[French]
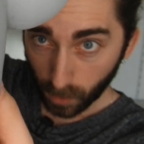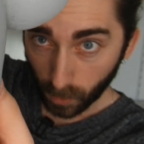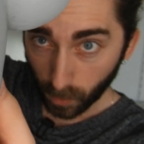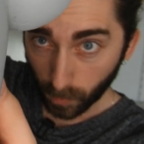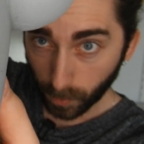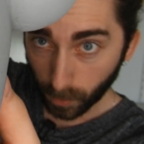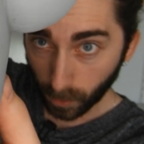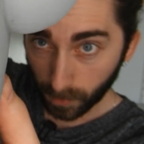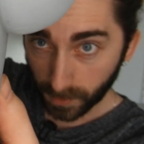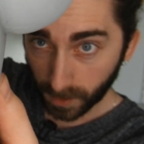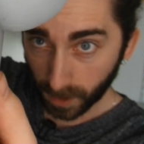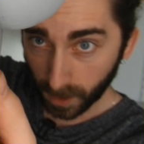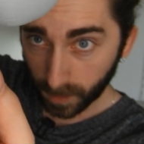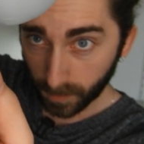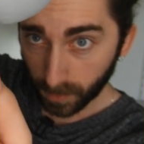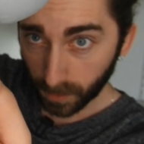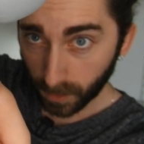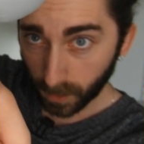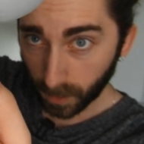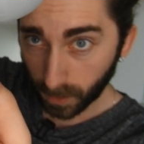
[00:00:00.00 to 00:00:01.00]
au premier
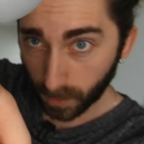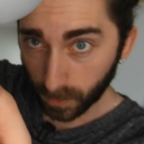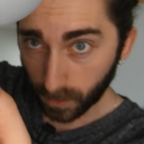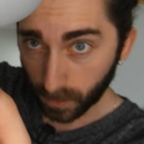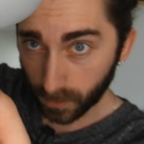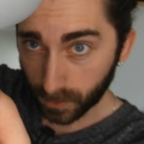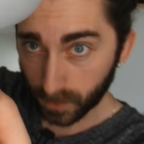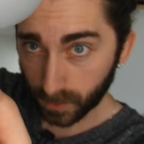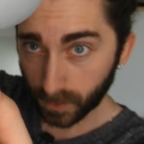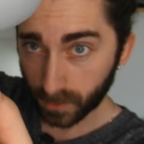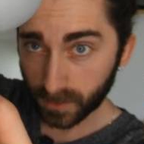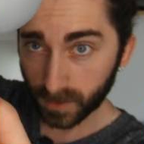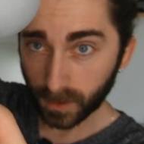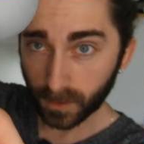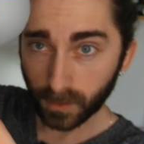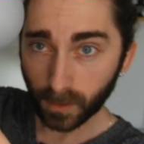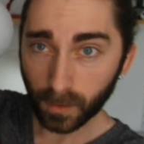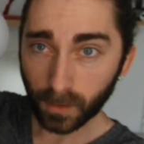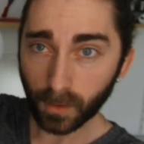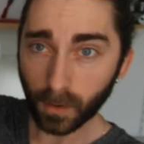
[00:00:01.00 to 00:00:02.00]
abord euh, ce que ça
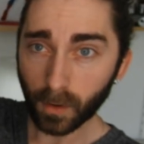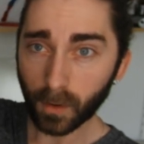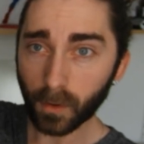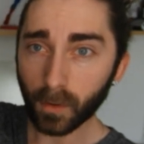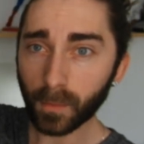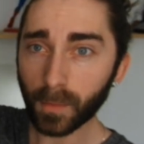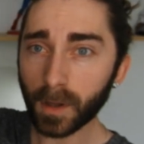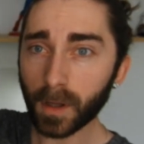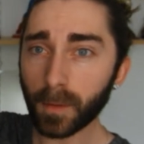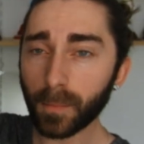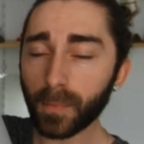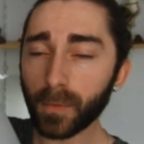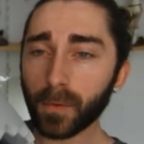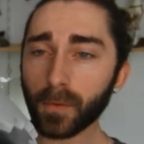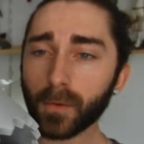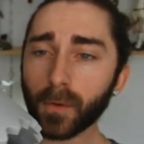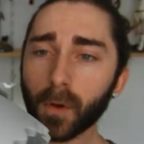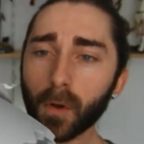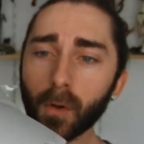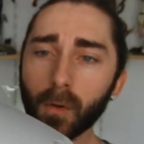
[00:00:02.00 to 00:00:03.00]
donne le milliput.